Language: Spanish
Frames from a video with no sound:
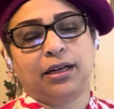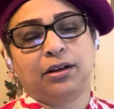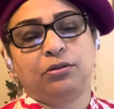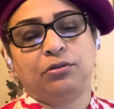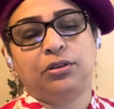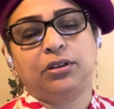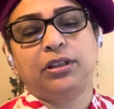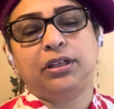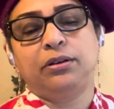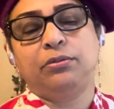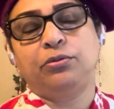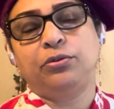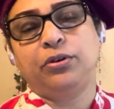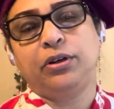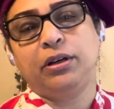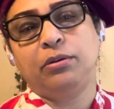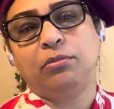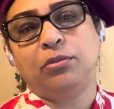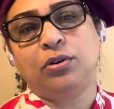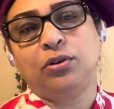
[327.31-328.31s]

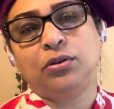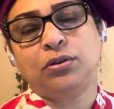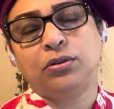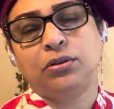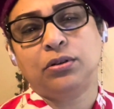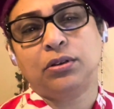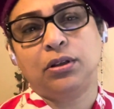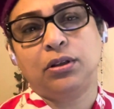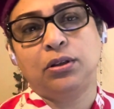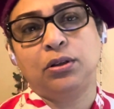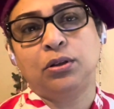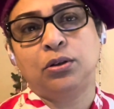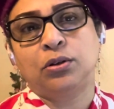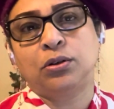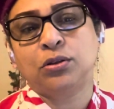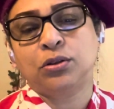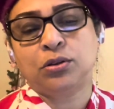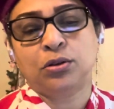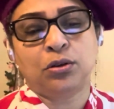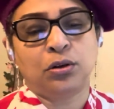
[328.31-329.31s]
contribuimos no
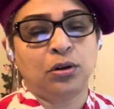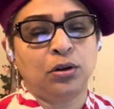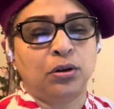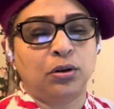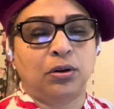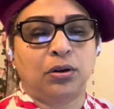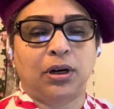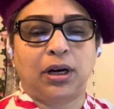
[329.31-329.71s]
solo